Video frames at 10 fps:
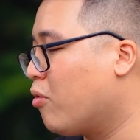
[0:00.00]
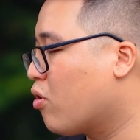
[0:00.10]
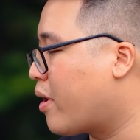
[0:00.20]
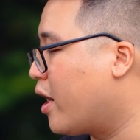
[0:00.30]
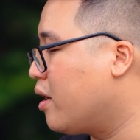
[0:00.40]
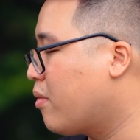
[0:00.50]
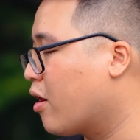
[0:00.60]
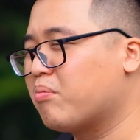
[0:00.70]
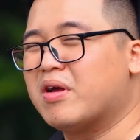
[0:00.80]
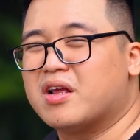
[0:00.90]
một con máy mà
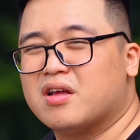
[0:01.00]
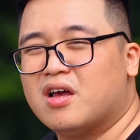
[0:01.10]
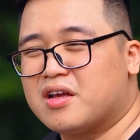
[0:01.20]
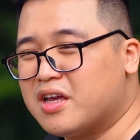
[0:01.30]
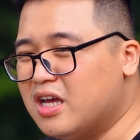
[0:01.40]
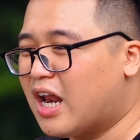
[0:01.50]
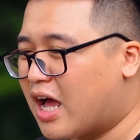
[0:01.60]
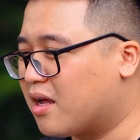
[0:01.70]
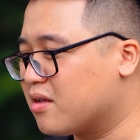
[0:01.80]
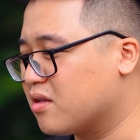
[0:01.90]
mình nghĩ
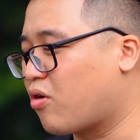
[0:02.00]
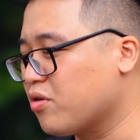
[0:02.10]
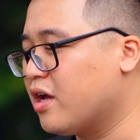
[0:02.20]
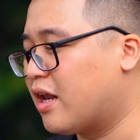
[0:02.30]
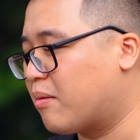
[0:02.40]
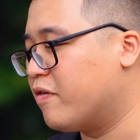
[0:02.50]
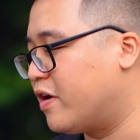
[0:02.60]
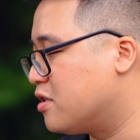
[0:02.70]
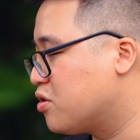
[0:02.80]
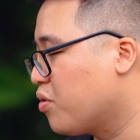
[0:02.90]
là có thể là bởi
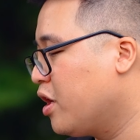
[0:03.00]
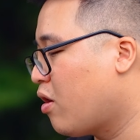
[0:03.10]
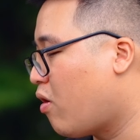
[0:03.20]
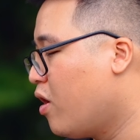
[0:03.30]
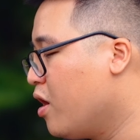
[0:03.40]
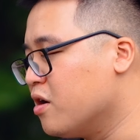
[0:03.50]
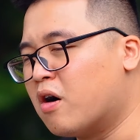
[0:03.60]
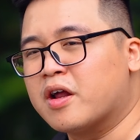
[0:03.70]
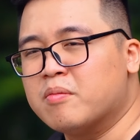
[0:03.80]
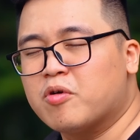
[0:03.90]
vì Sony họ
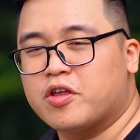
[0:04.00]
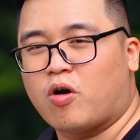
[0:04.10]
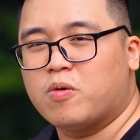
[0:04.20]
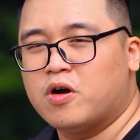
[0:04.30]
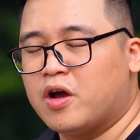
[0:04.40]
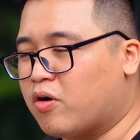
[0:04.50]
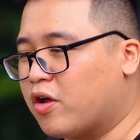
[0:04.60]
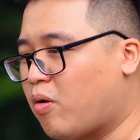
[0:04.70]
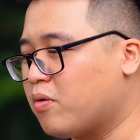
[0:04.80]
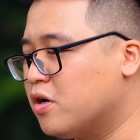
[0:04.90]
hướng đến một cái nhóm người gọi
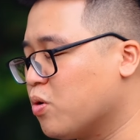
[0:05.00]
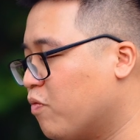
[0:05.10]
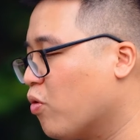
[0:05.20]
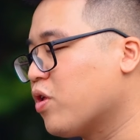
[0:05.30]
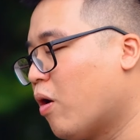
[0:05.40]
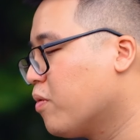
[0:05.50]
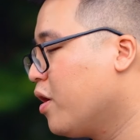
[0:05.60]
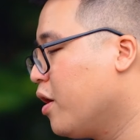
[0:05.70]
là nhóm người dùng phổ thông